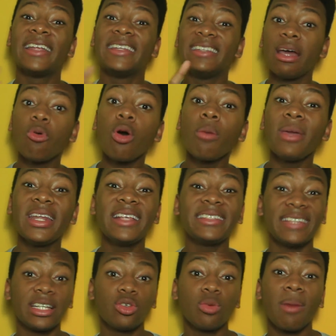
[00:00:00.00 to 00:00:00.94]
não
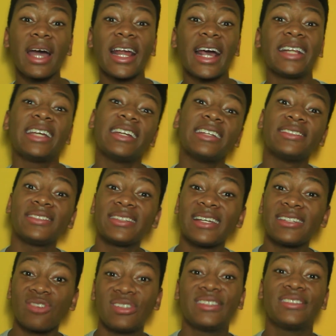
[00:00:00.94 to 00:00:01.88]
obedecendo parada nas
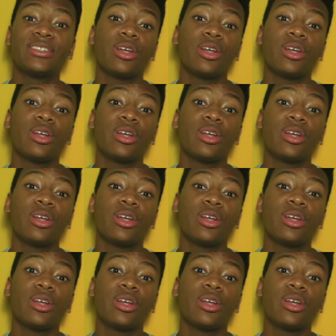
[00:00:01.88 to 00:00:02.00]
estações